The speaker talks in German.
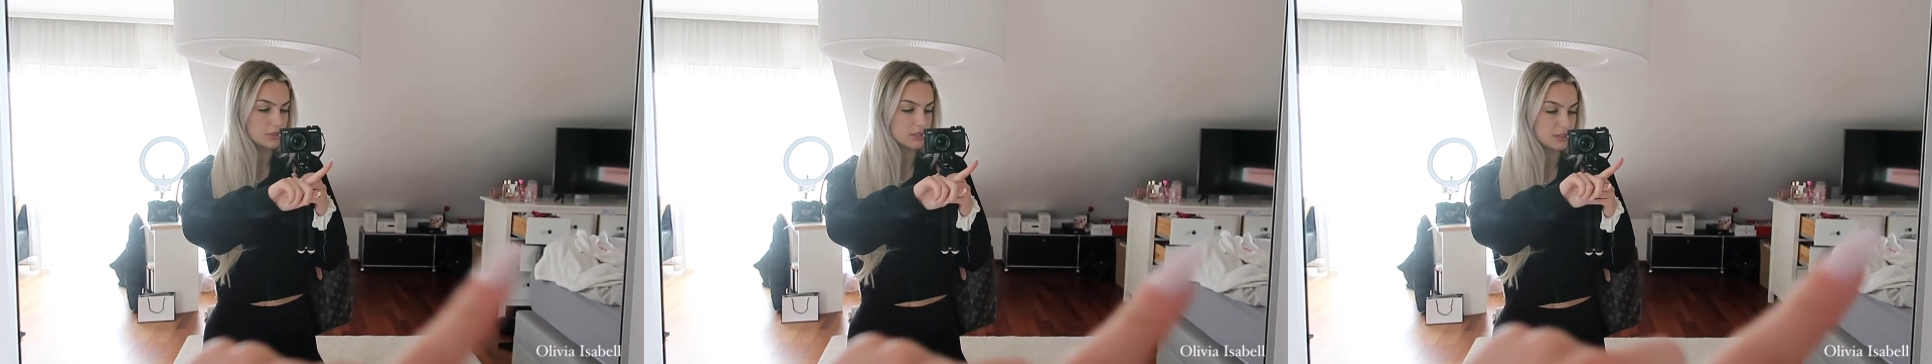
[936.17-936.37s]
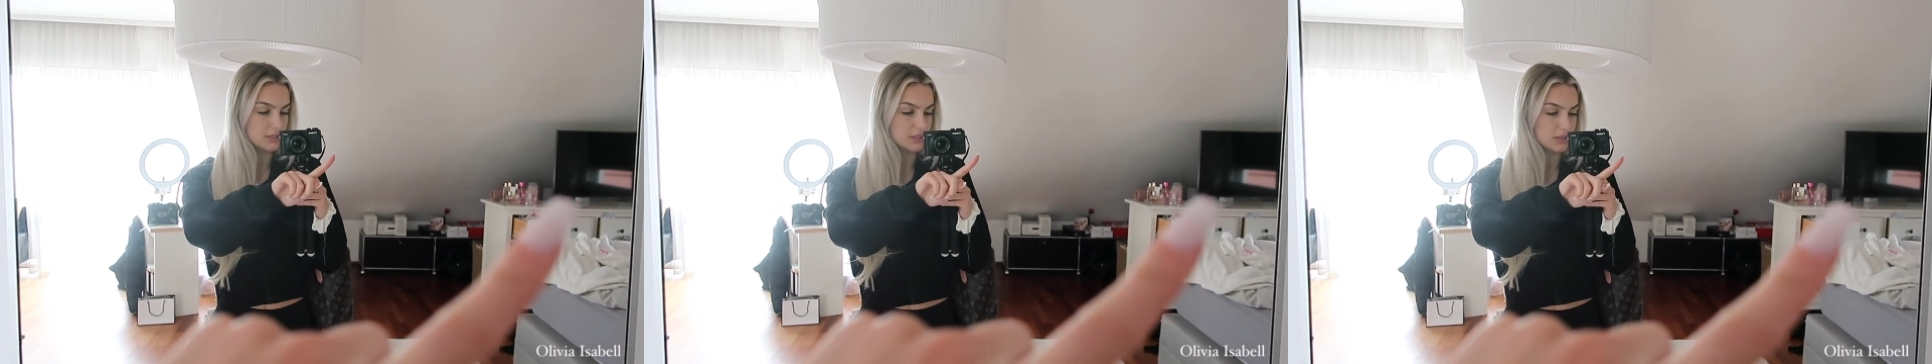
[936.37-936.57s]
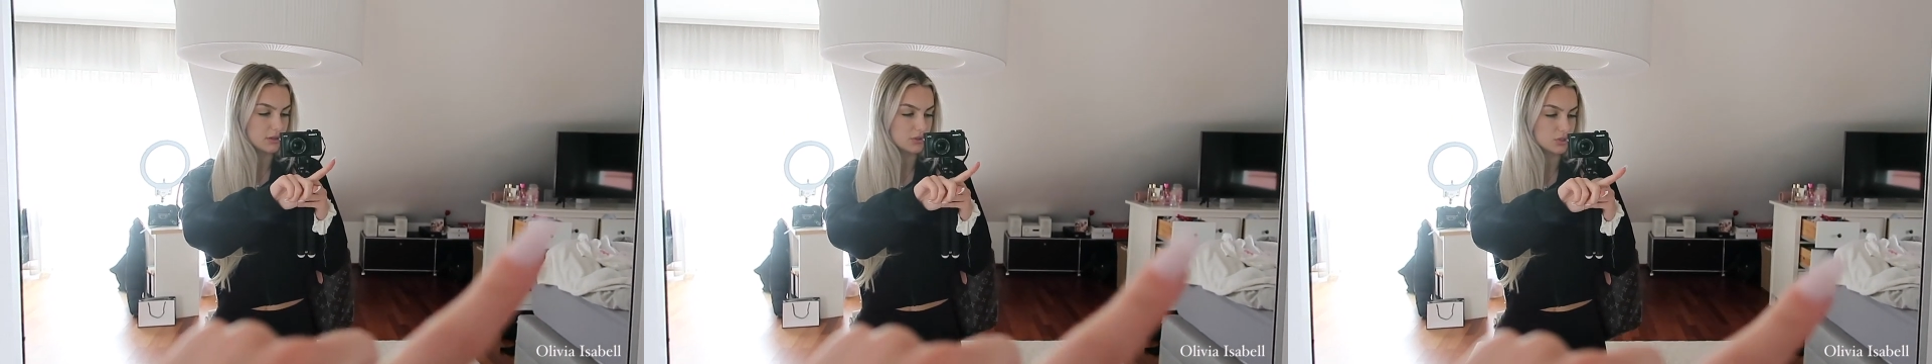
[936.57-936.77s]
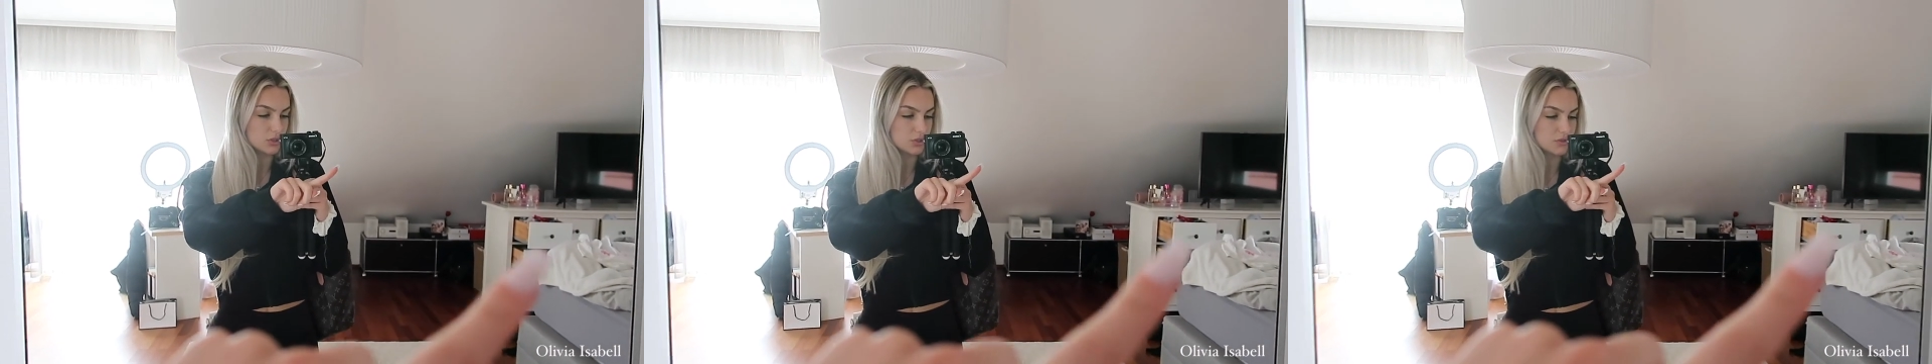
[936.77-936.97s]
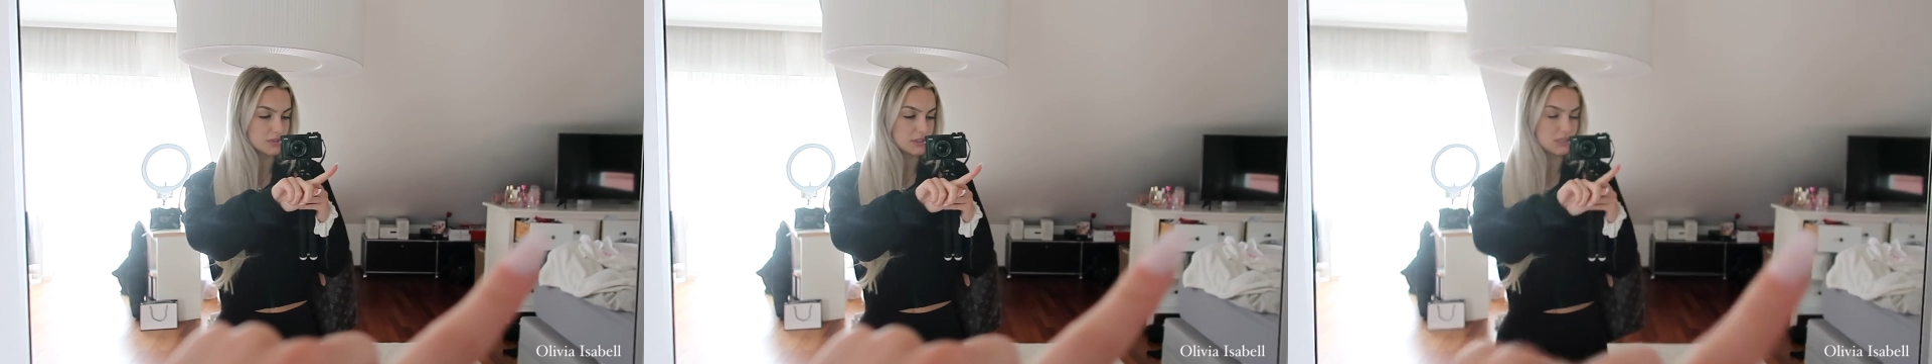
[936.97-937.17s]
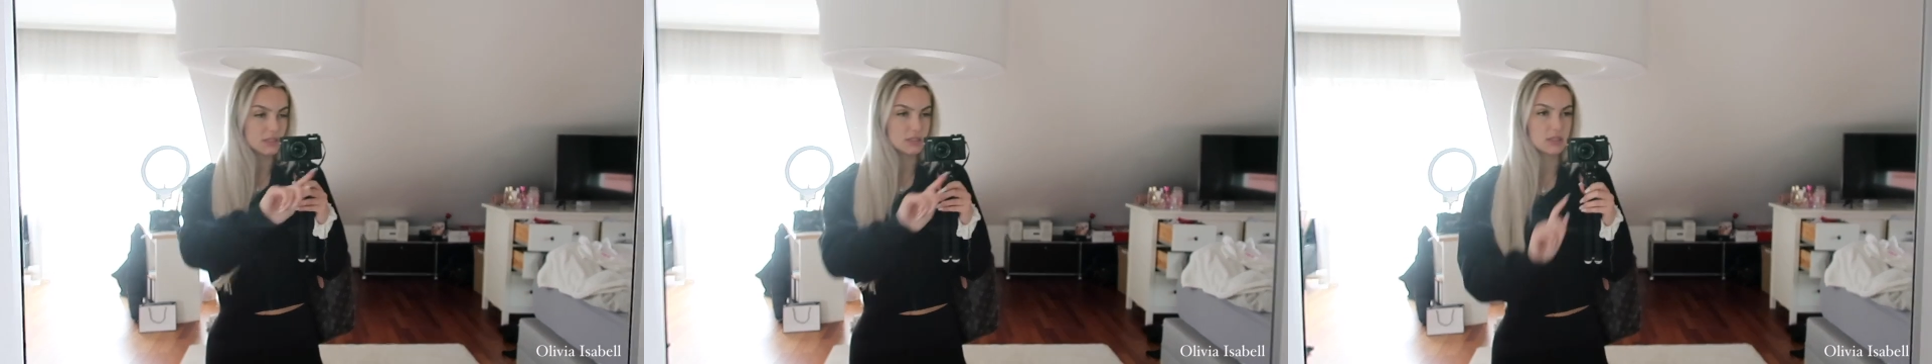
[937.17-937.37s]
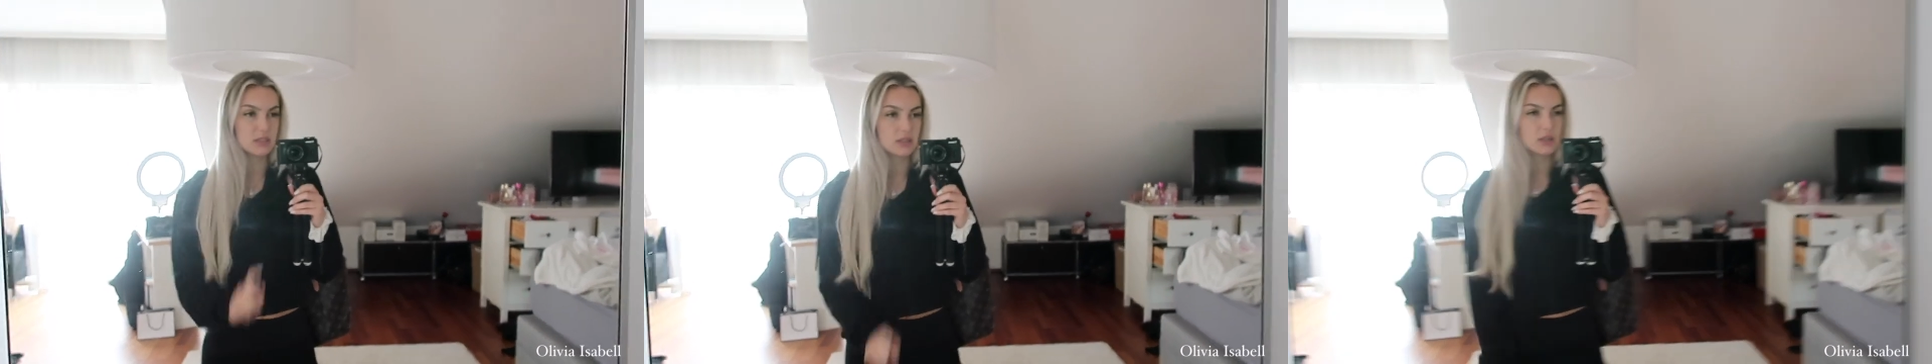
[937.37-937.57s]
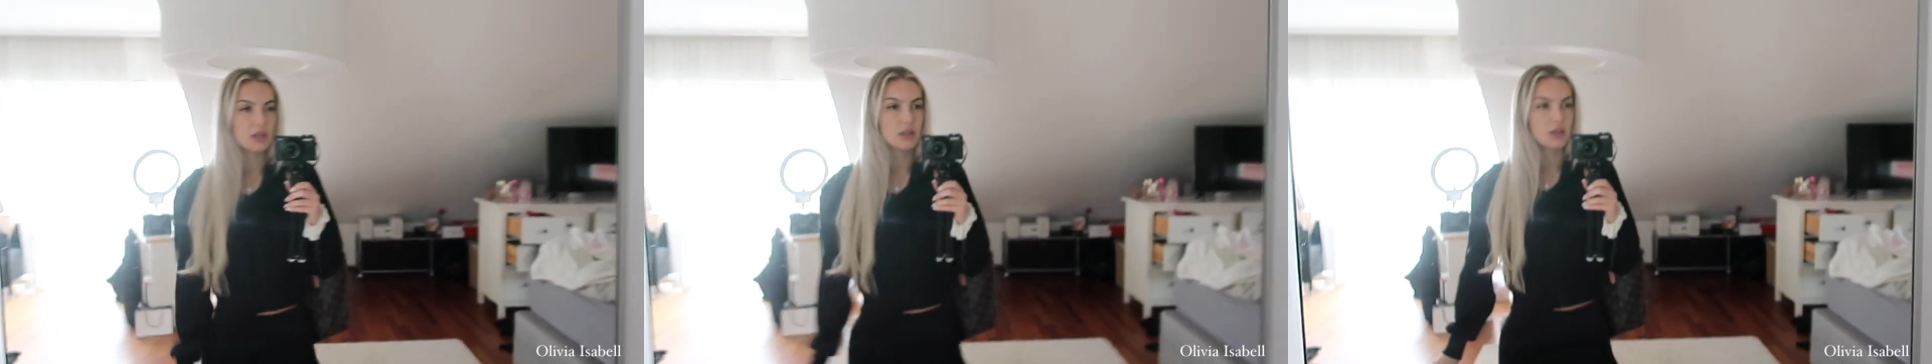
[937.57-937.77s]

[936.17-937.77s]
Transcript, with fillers: Das sieht genauso aus wie das hier.